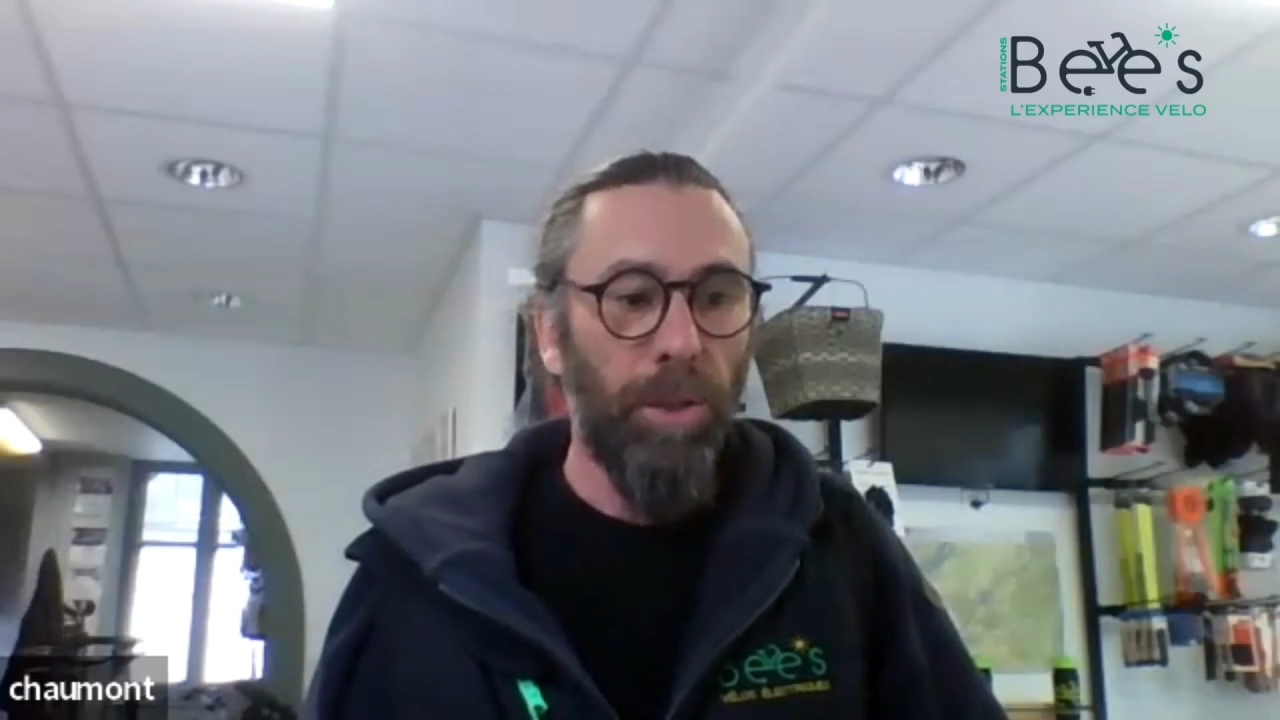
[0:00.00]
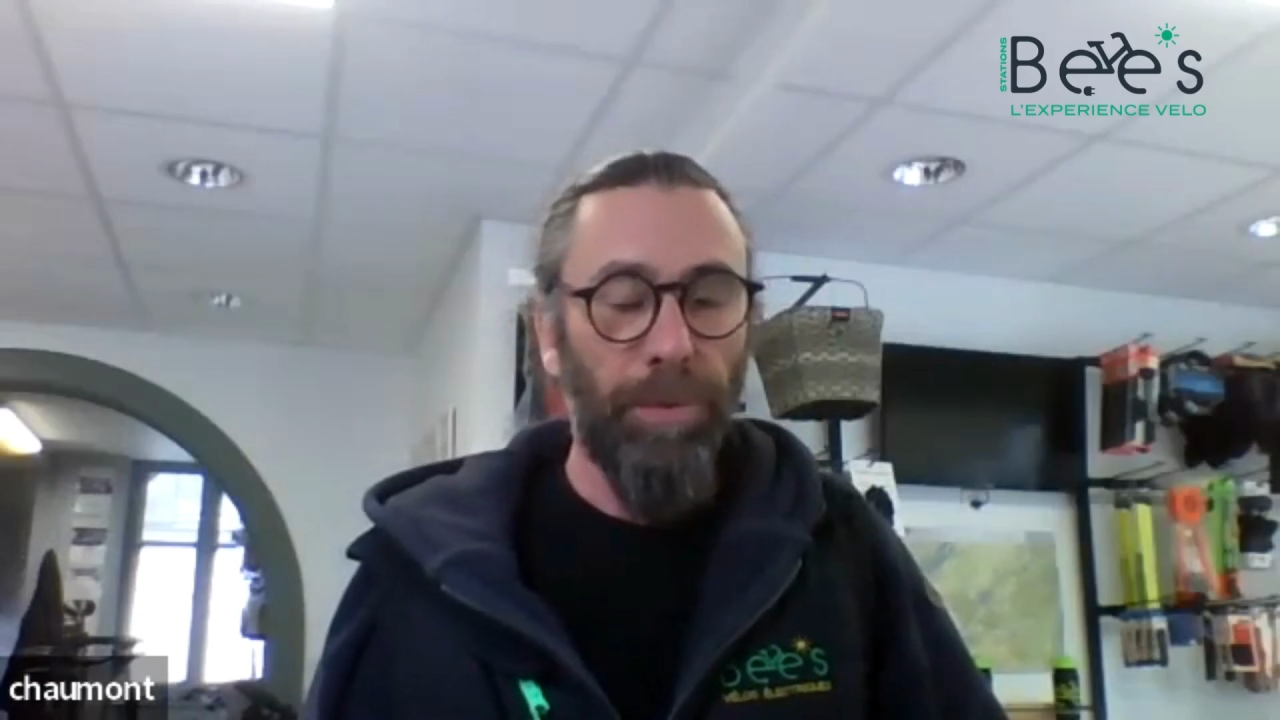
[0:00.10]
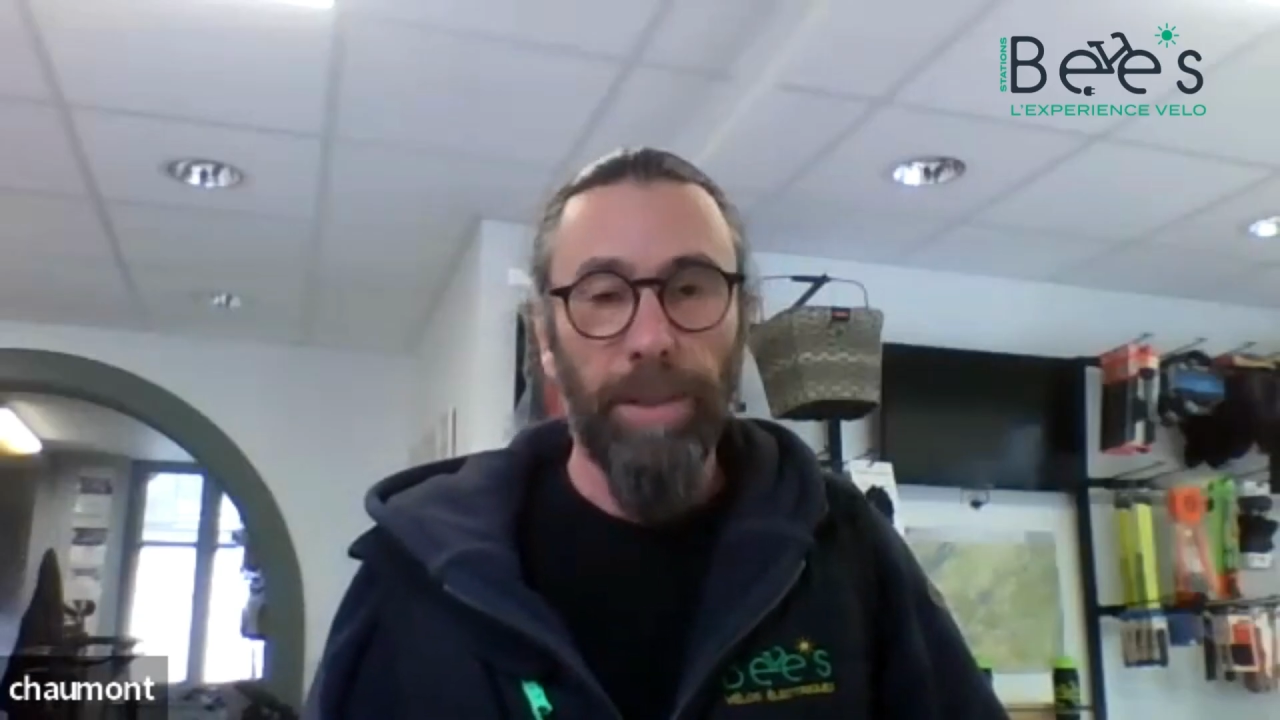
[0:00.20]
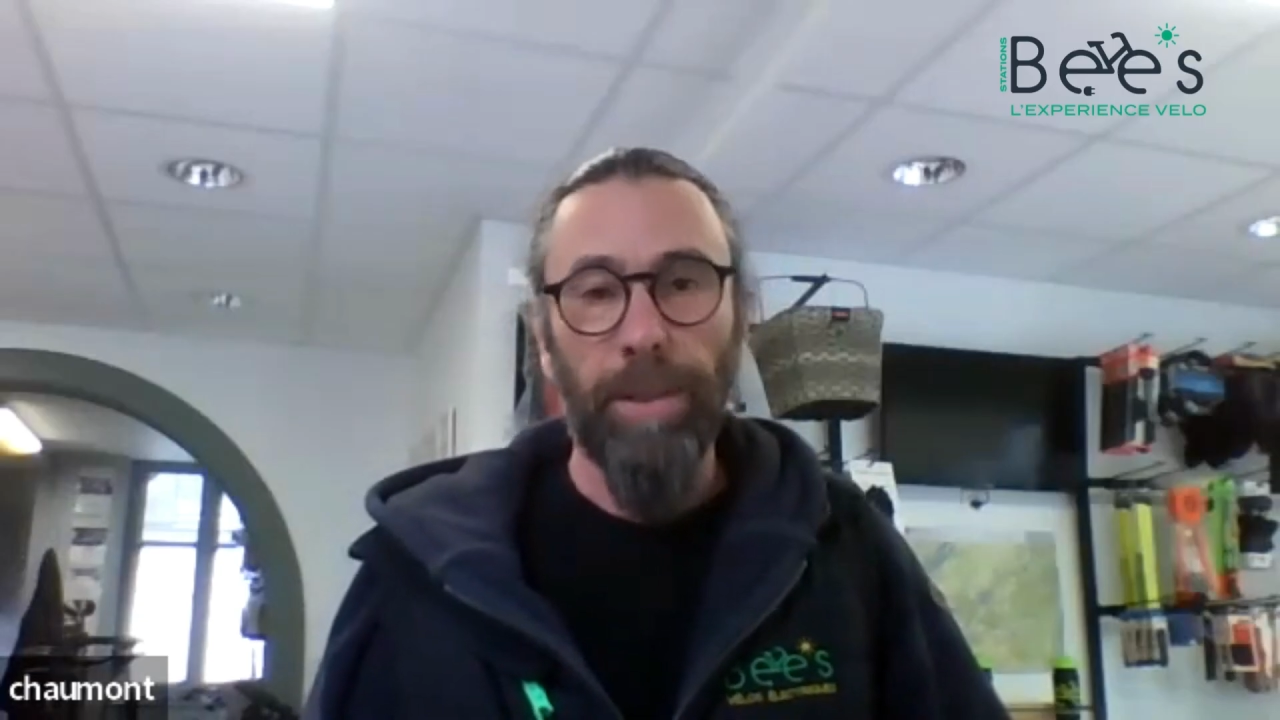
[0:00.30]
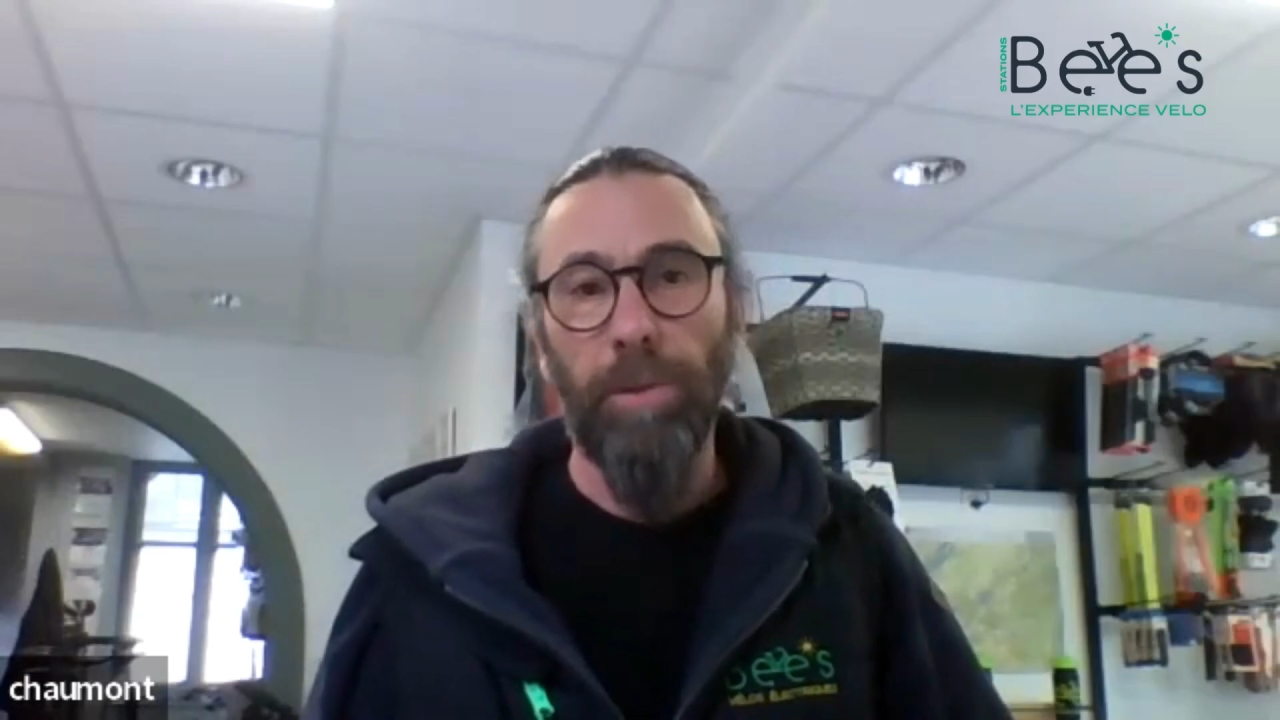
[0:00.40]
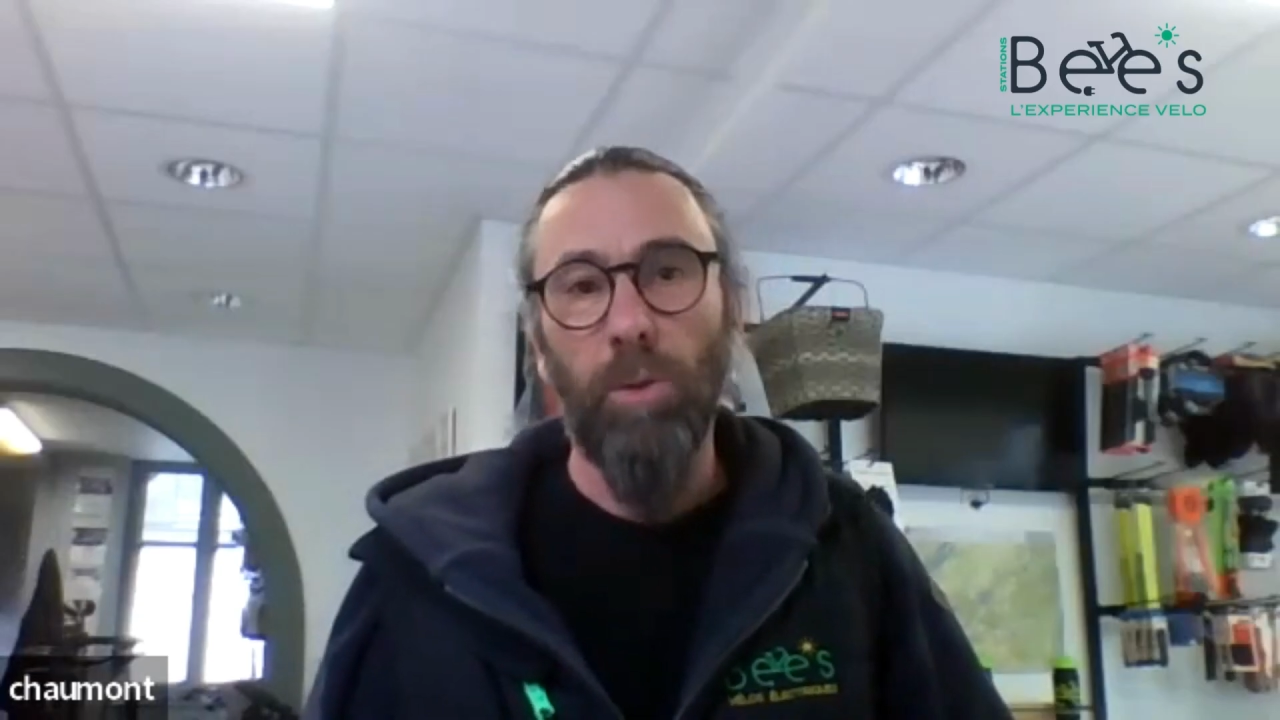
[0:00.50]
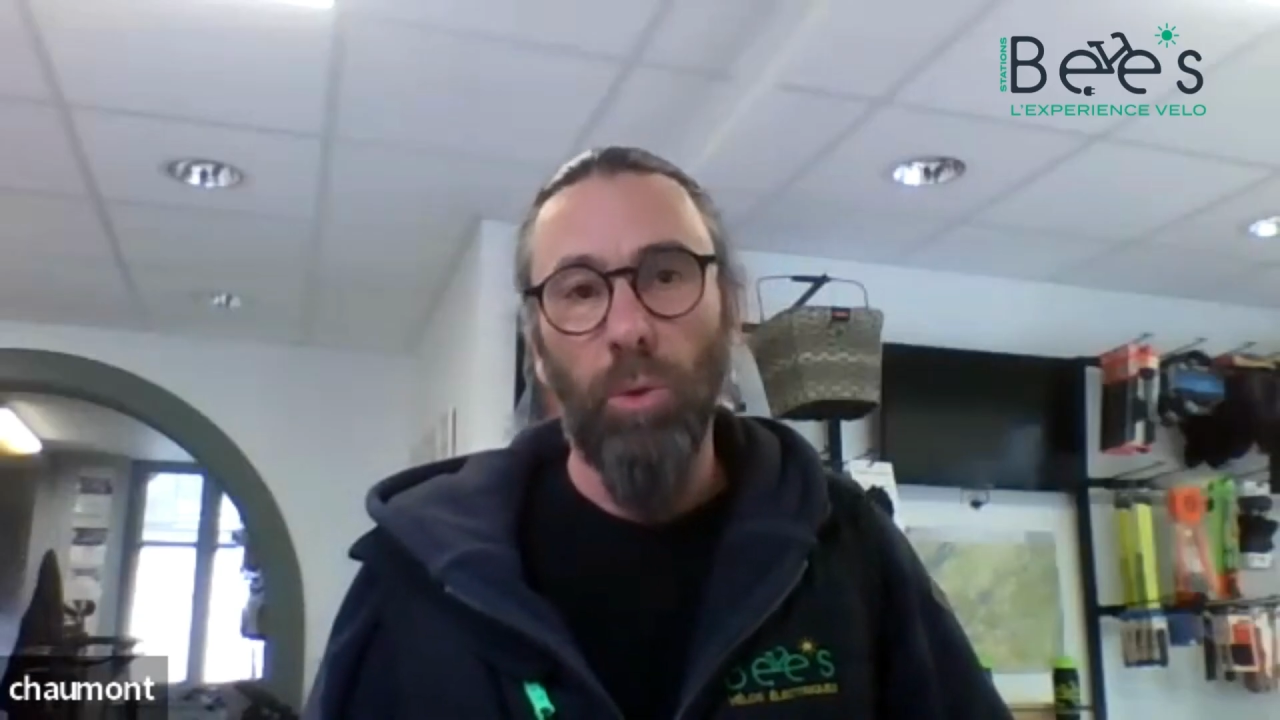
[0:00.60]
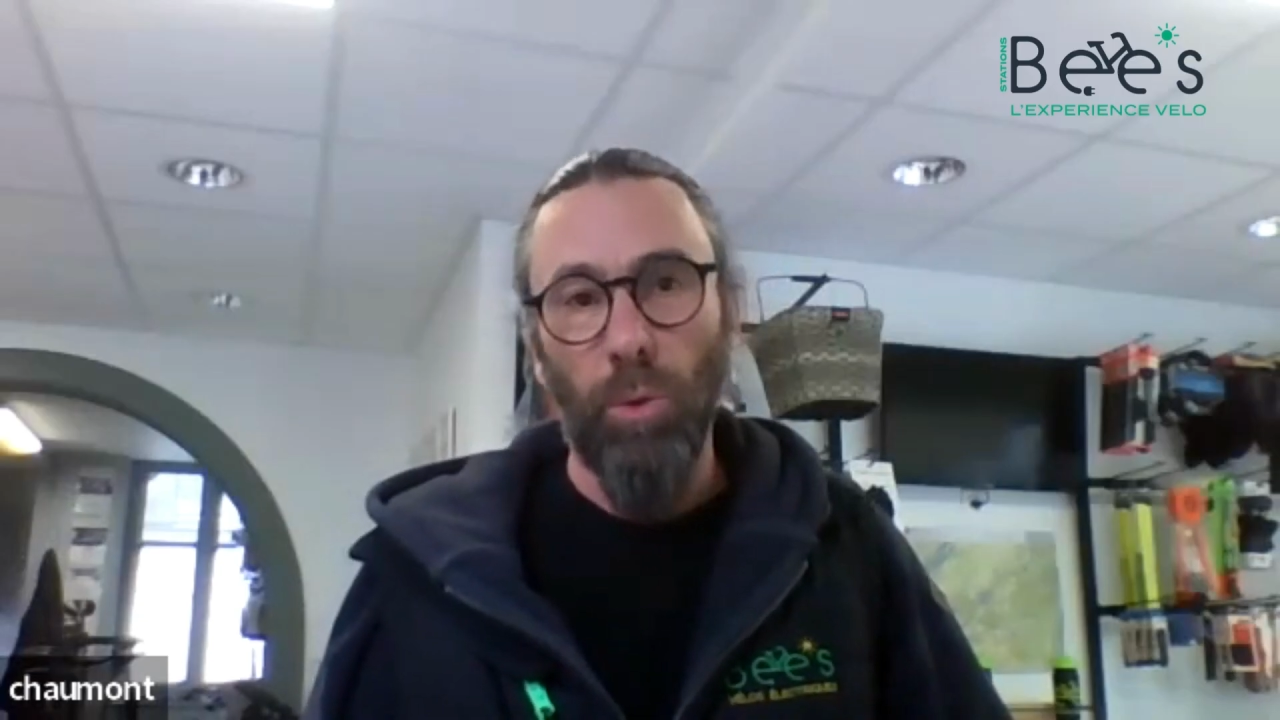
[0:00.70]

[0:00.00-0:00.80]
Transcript: effet un service de